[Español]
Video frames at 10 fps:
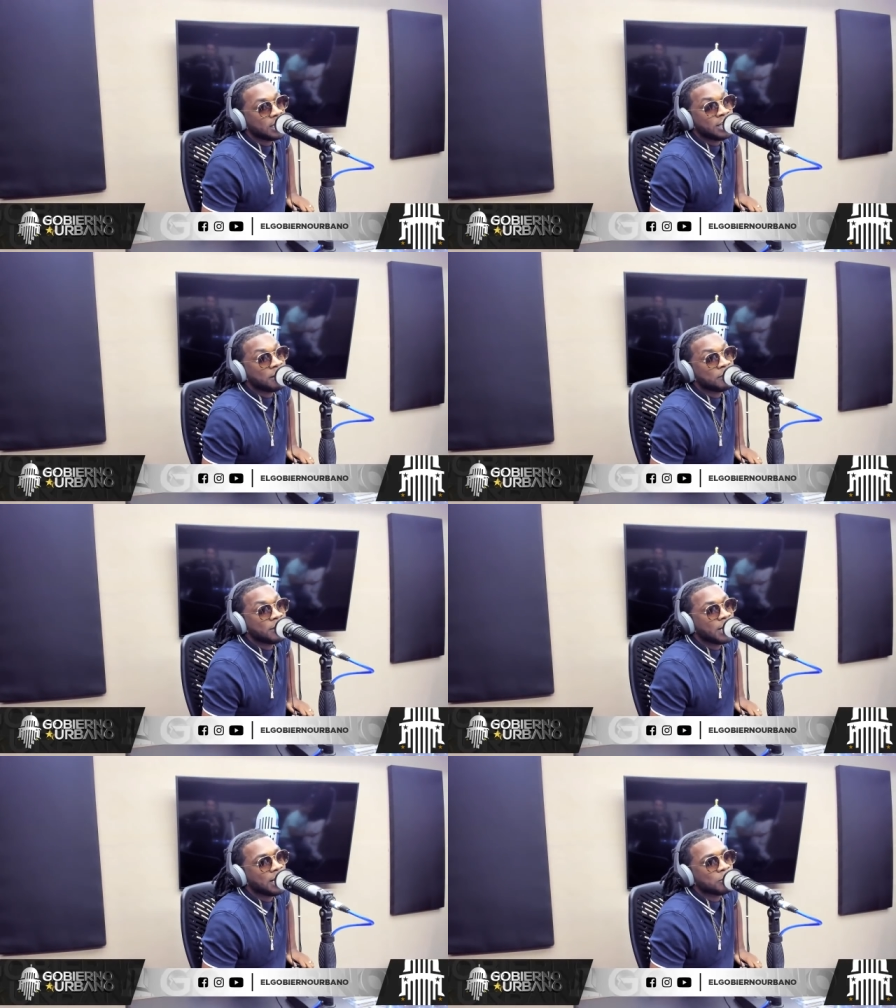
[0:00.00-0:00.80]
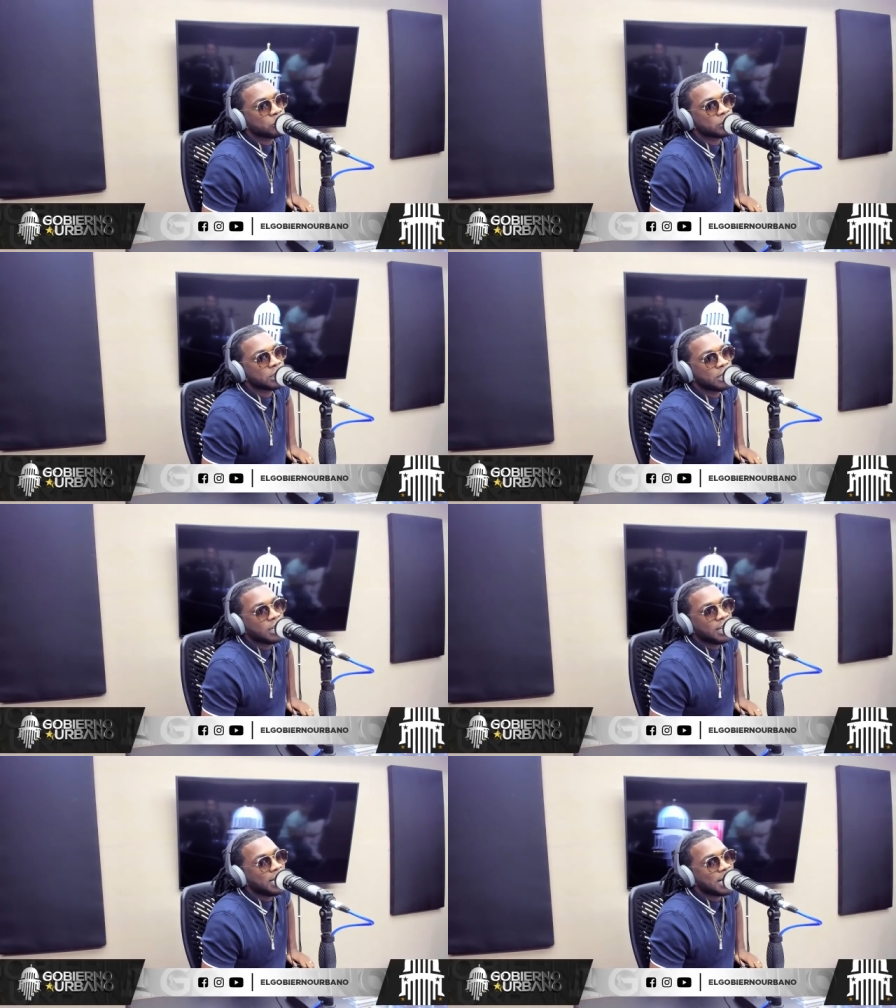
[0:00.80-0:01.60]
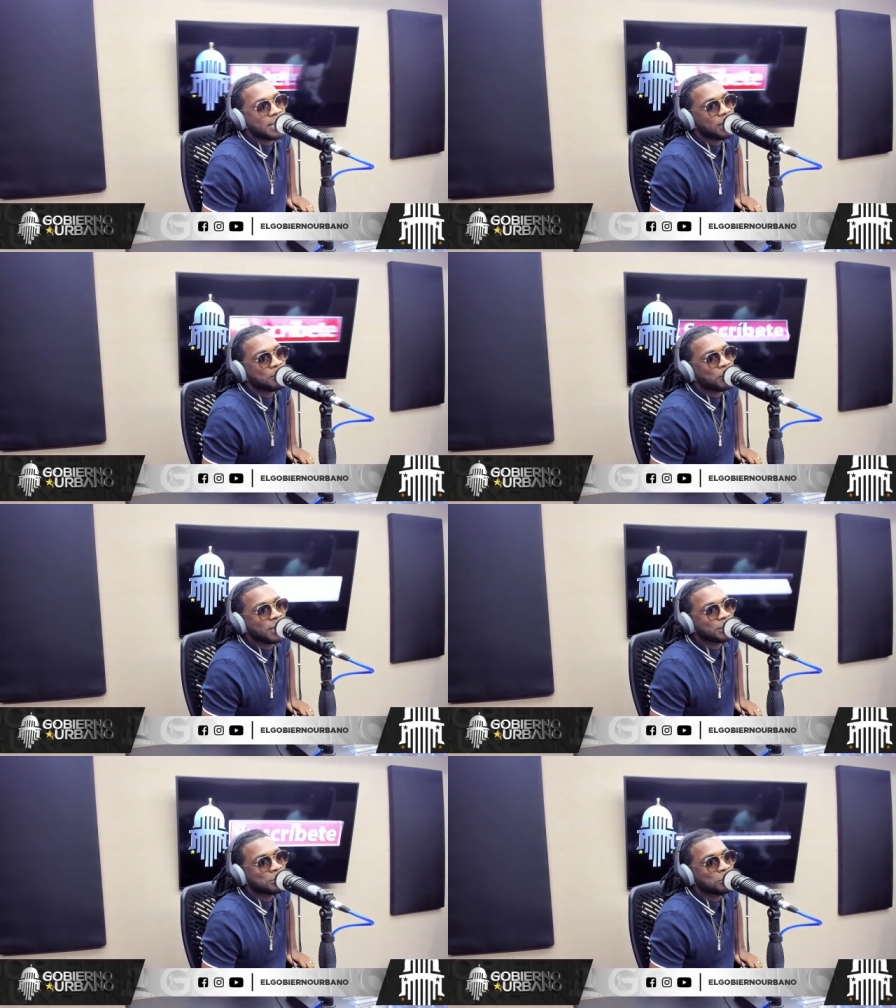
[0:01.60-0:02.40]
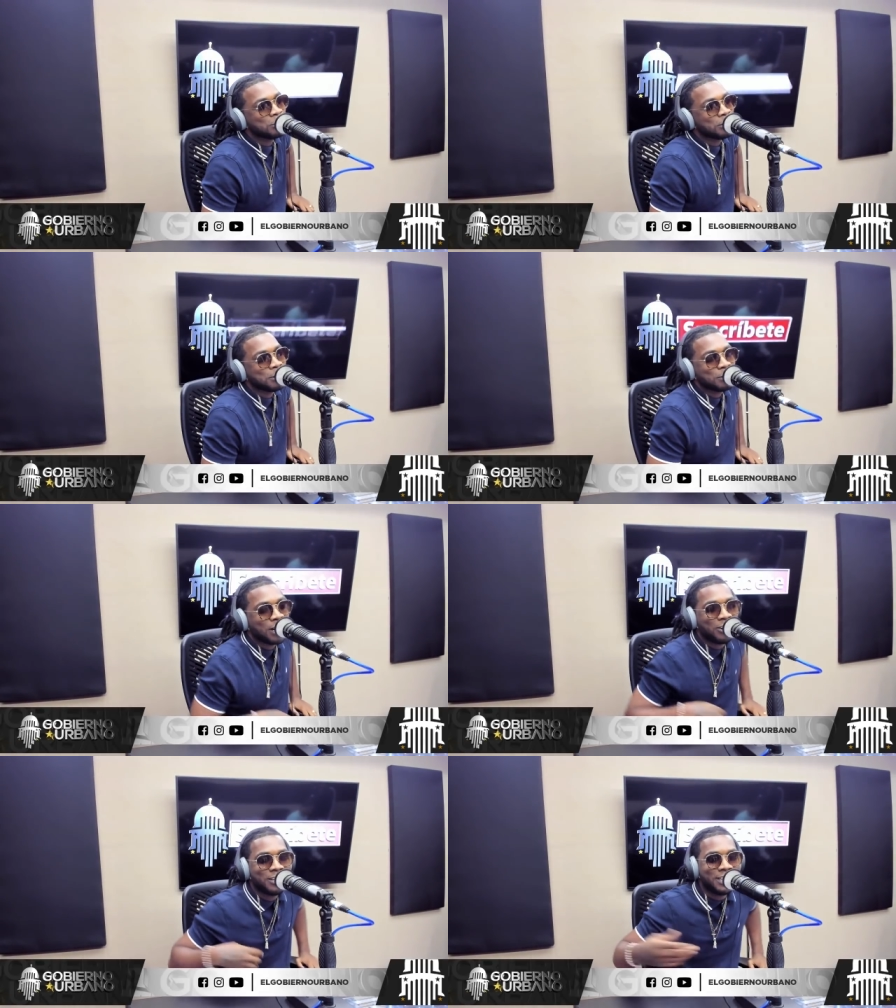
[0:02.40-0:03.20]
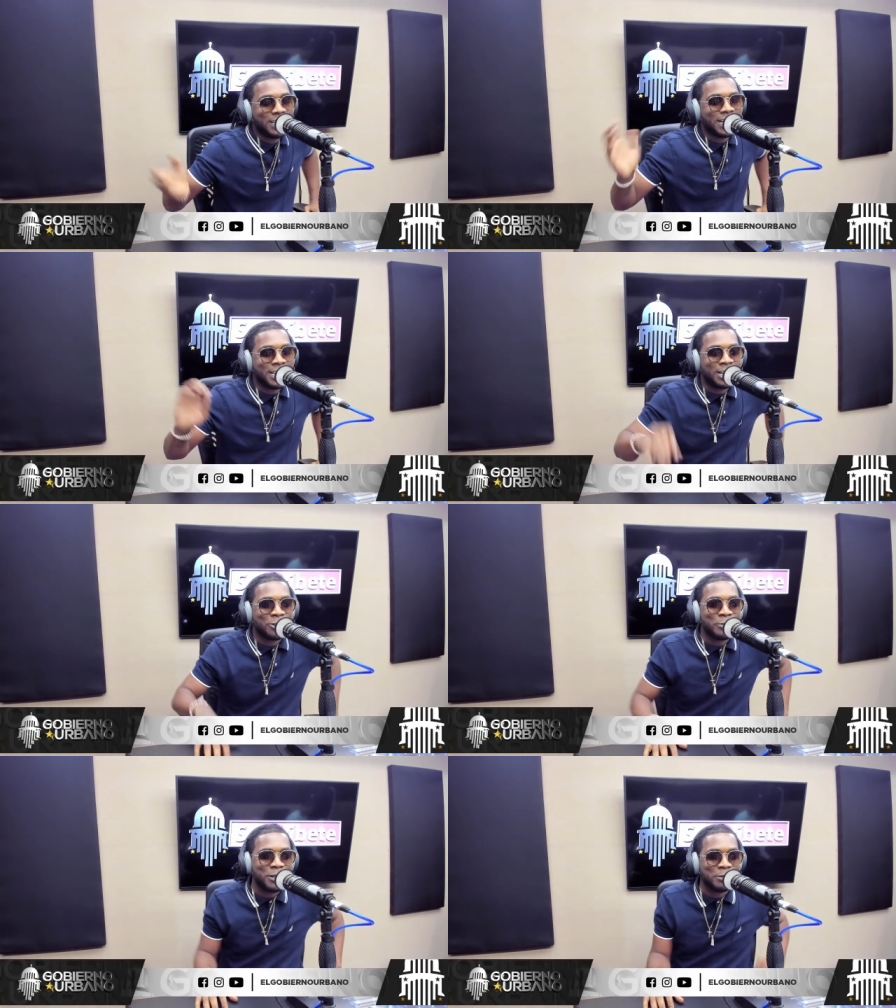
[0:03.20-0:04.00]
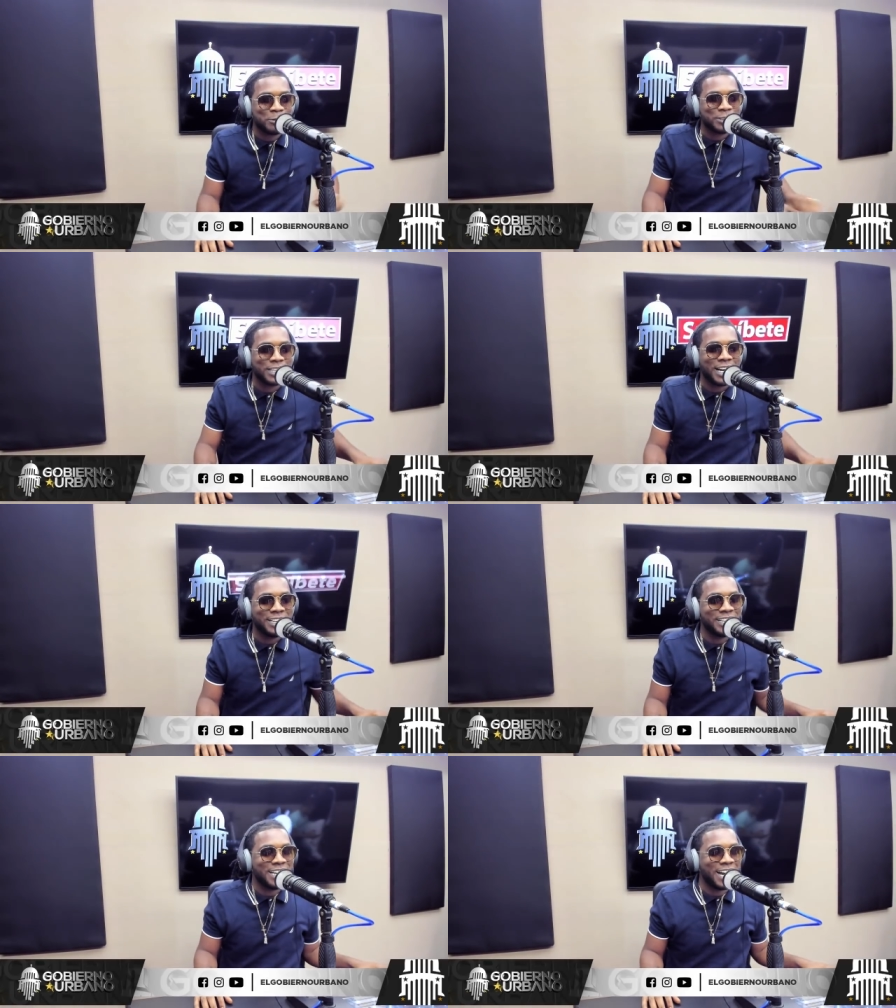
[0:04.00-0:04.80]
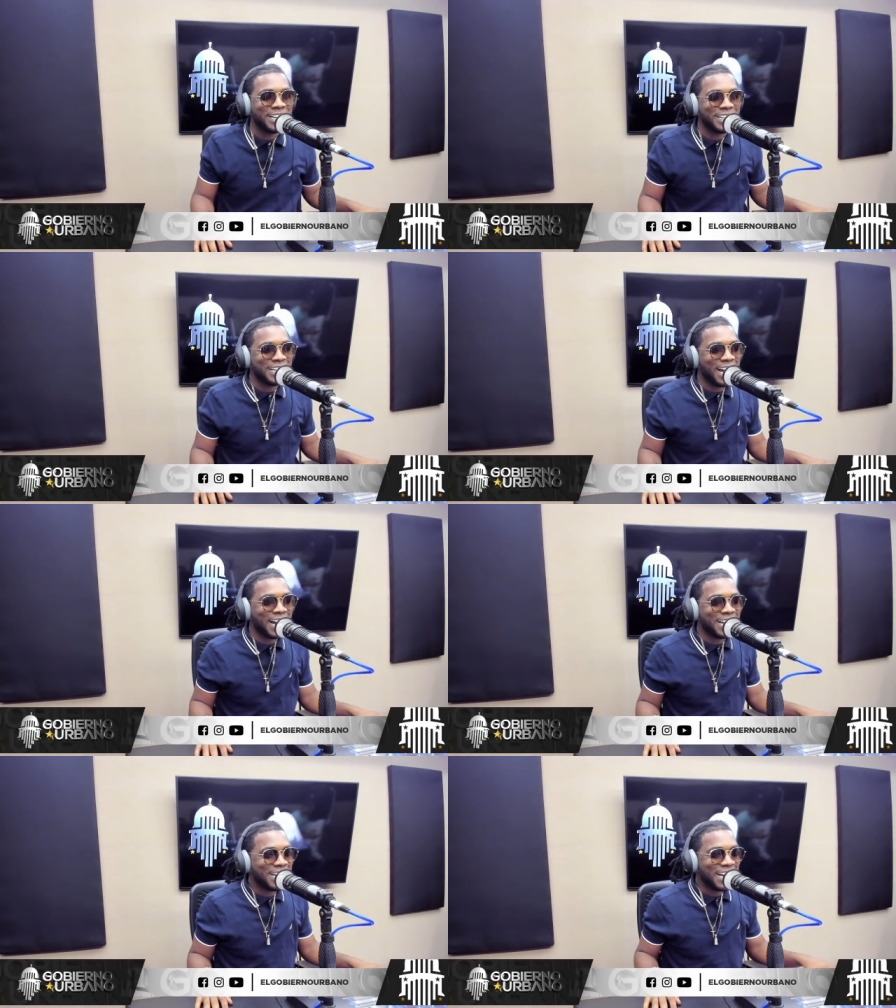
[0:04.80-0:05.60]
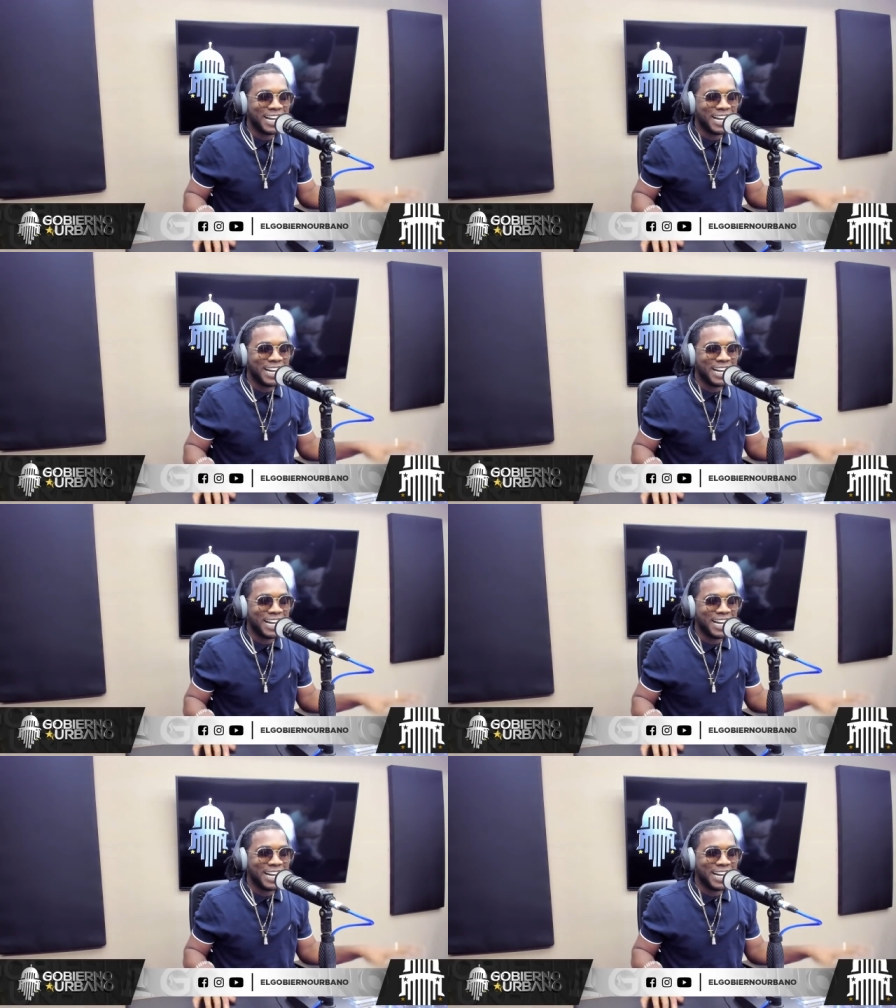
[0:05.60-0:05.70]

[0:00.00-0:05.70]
y al final... nadie le pone asunto. Y nadie le pone asunto, ni Braulio, ni nada, ni el gobierno musical, ni eh, nada, el